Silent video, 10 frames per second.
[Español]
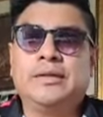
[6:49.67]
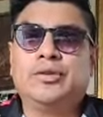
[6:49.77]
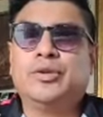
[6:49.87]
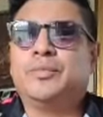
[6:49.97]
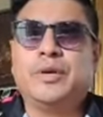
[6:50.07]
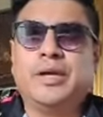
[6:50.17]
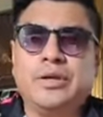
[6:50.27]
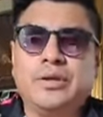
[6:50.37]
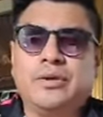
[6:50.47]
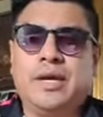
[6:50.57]
no porque
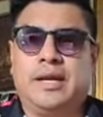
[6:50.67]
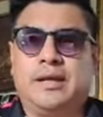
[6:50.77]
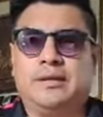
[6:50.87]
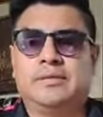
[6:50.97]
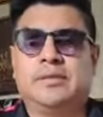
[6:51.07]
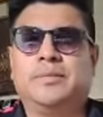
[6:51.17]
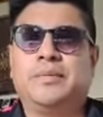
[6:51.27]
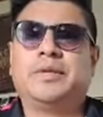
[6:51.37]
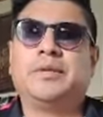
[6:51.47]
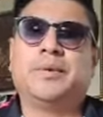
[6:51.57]
yo no quiera,
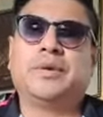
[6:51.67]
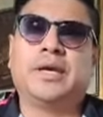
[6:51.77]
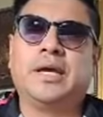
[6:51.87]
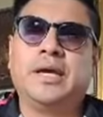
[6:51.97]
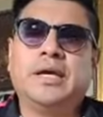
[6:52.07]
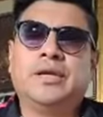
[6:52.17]
simplemente porque